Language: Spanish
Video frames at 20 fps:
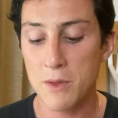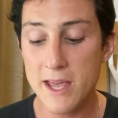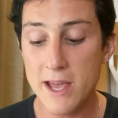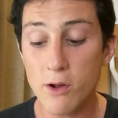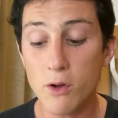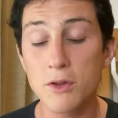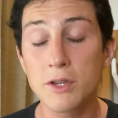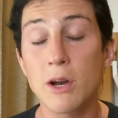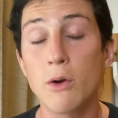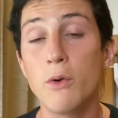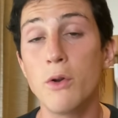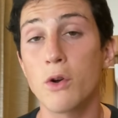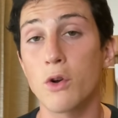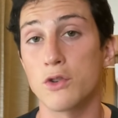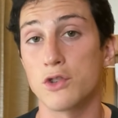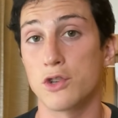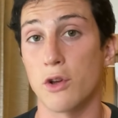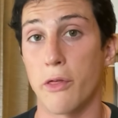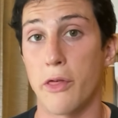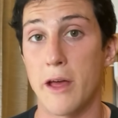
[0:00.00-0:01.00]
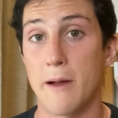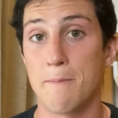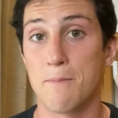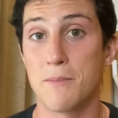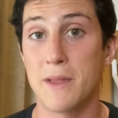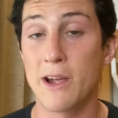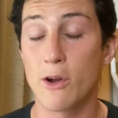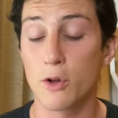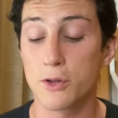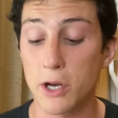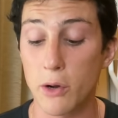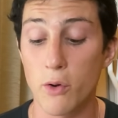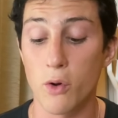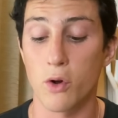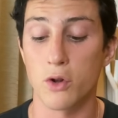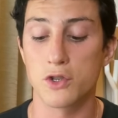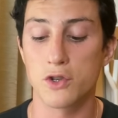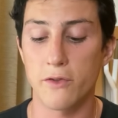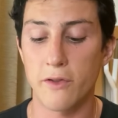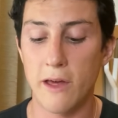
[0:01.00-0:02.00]
Y he encontrado uno con choza, he encontrado uno
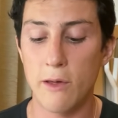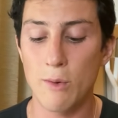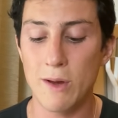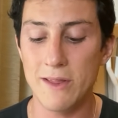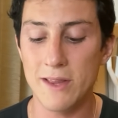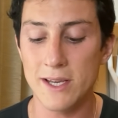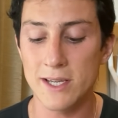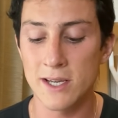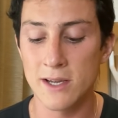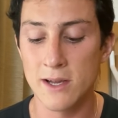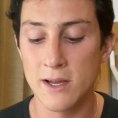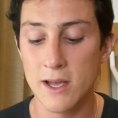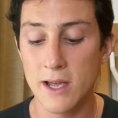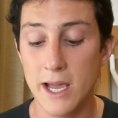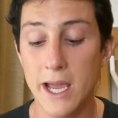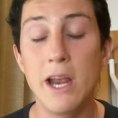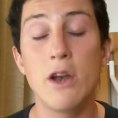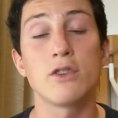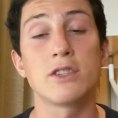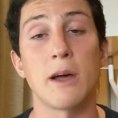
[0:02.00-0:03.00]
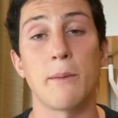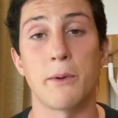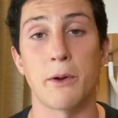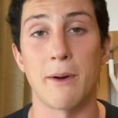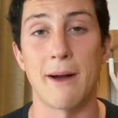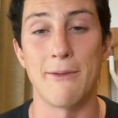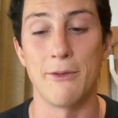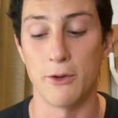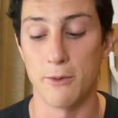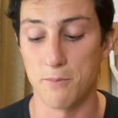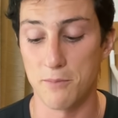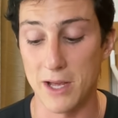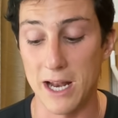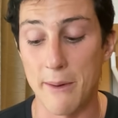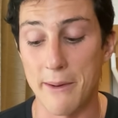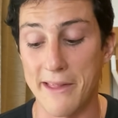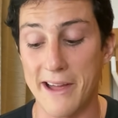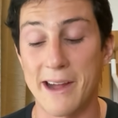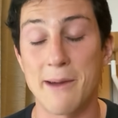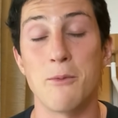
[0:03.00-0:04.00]
con choza de duendes y lo he estado probando, y
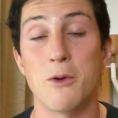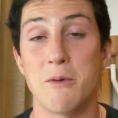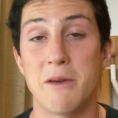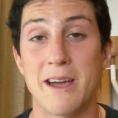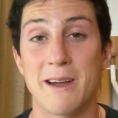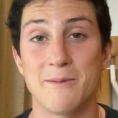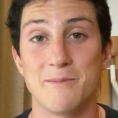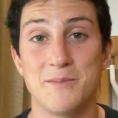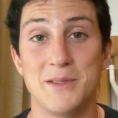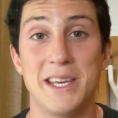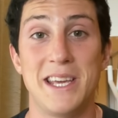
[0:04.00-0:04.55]
la verdad que muy bien.